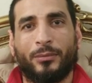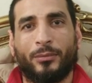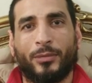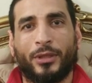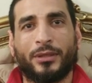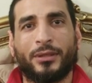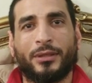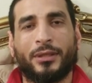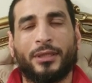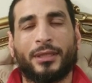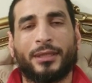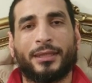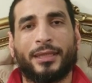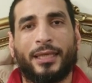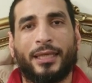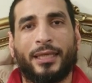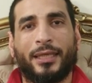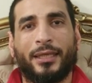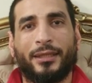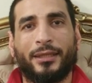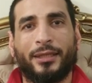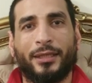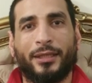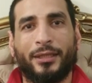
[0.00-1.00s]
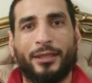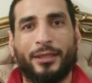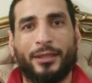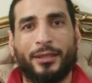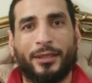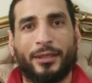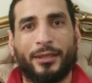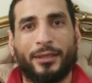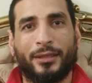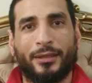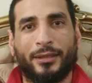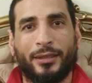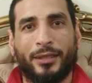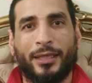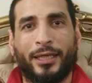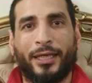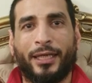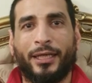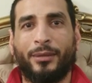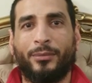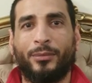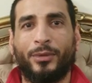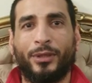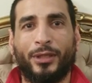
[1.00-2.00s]
مصدر سعاده لينا
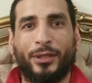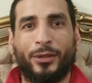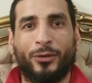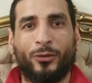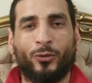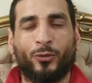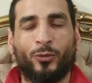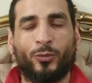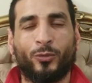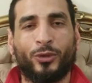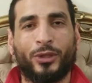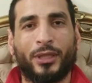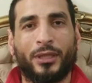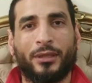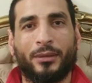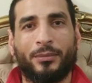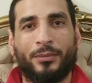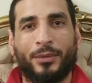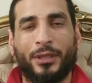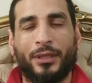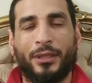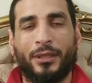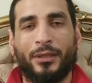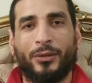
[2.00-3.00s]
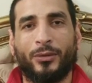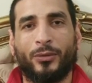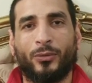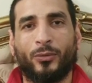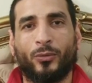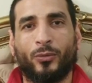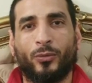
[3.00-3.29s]
لاعبين ومدربين